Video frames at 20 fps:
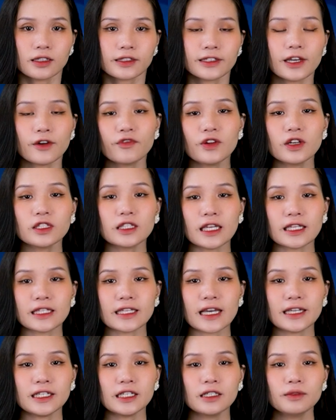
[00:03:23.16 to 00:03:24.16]
Dòng phương
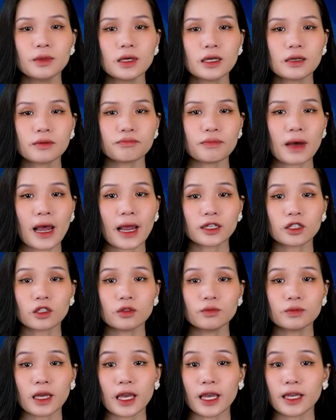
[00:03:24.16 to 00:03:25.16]
tiện dài đến mức bạn
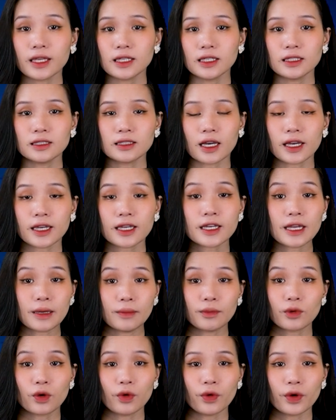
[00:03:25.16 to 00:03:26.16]
không thể nhìn thấy
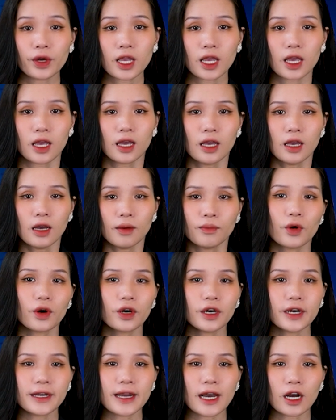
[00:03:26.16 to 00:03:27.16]
điểm cuối. Một
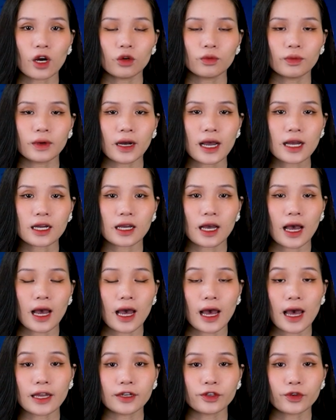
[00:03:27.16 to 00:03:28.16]
người đàn ông khác,
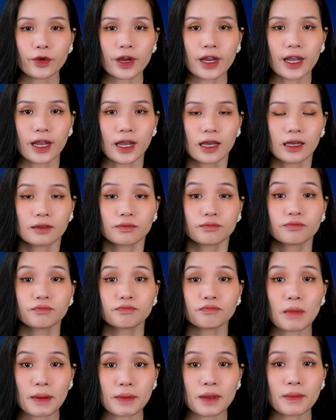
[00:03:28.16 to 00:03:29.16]
Andrey,
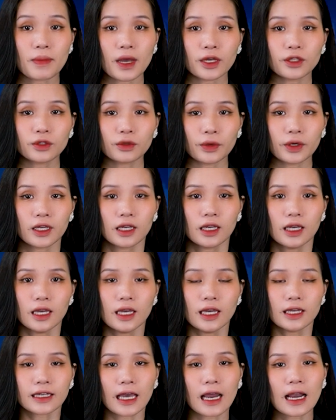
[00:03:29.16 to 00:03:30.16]
37 tuổi,
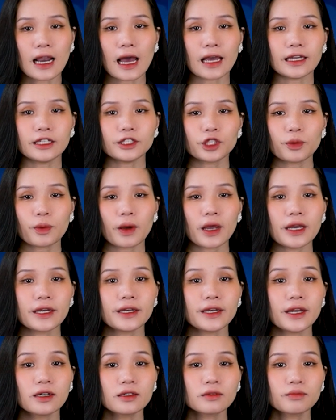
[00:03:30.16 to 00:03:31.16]
kể lại trong khi
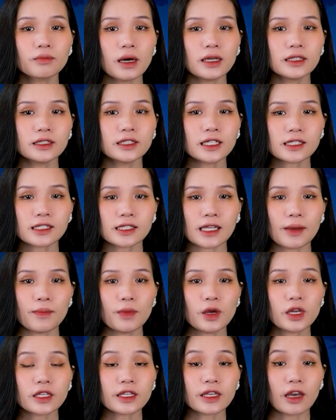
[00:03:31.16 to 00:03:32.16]
đứng bên chiếc xe
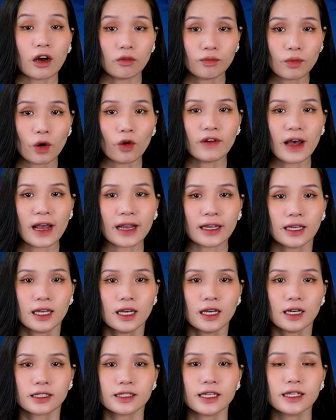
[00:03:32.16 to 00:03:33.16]
buýt nhỏ màu vàng
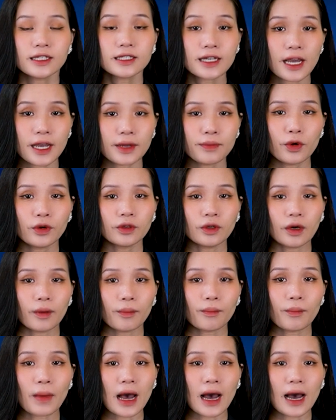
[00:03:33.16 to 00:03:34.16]
dính đầy bùn
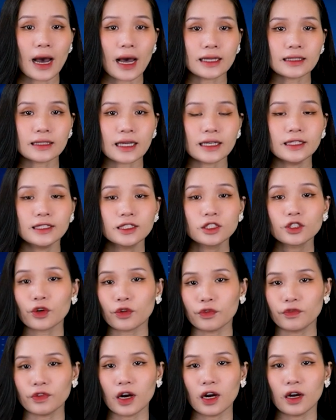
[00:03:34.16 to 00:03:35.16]
mà anh ta đến
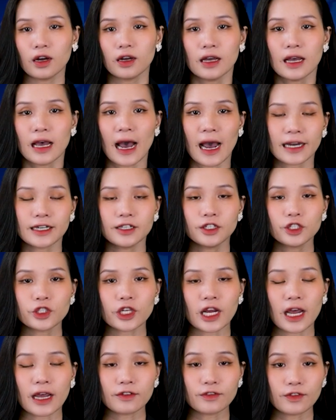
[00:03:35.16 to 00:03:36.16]
cùng vợ, 2 đứa
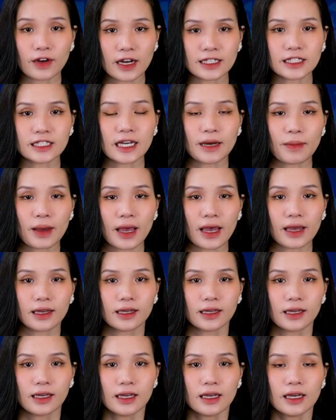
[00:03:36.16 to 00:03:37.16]
trẻ và cha mẹ.
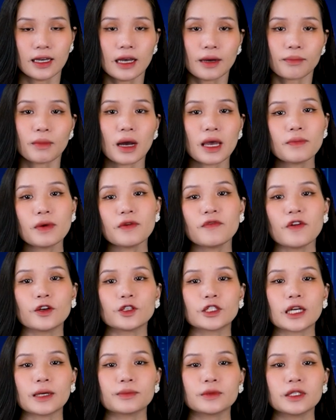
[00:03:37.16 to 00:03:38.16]

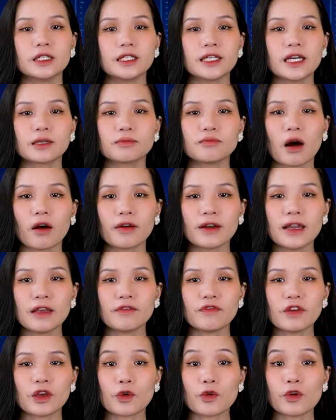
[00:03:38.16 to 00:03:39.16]
70% người dân bỏ đi
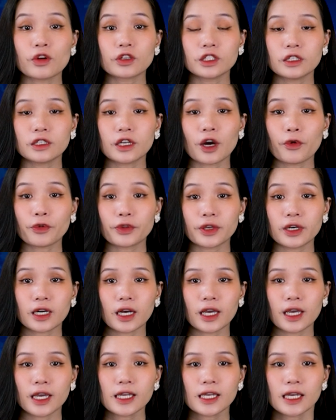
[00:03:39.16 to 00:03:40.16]
vì cuộc trưng cầu dân
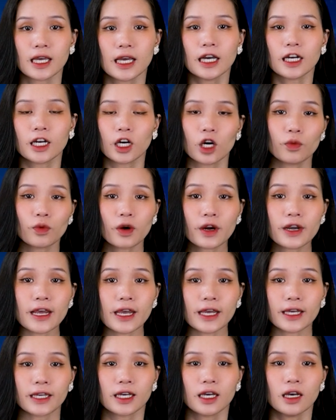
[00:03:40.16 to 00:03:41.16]
ý, không có
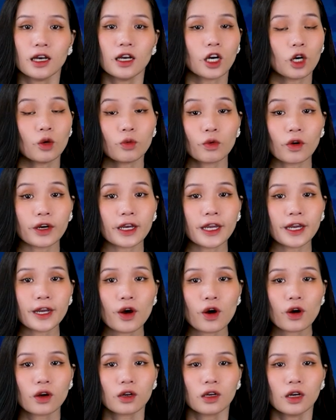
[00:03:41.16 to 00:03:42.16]
điện, không có khí
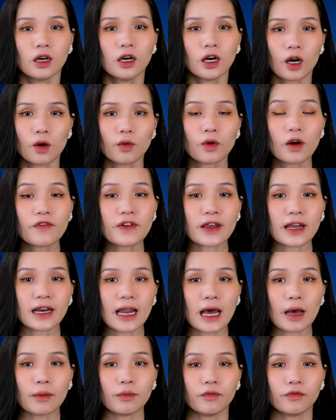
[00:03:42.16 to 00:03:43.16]
đốt, không có việc
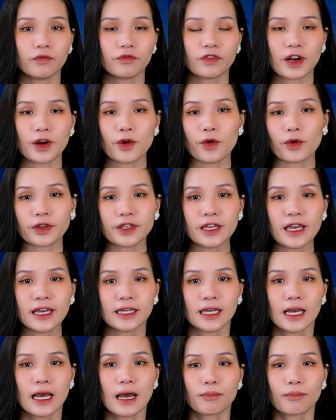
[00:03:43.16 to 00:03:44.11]
làm và đột nhiên